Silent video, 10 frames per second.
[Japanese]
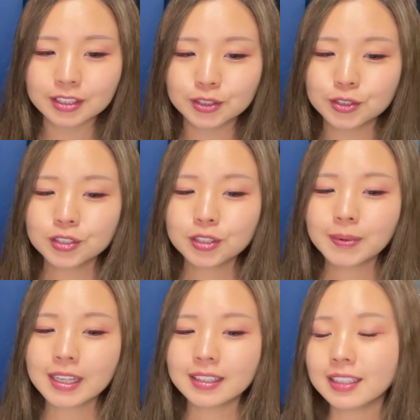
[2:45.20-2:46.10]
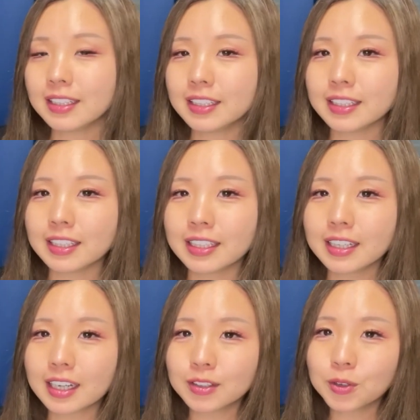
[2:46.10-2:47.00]
10番人気以
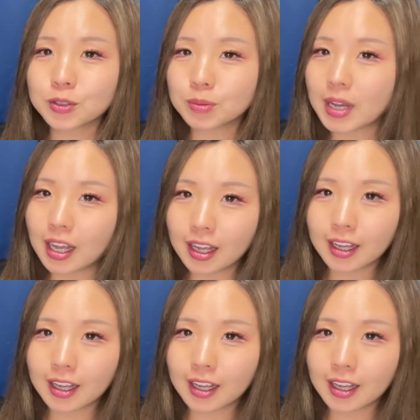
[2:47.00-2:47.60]
下の馬。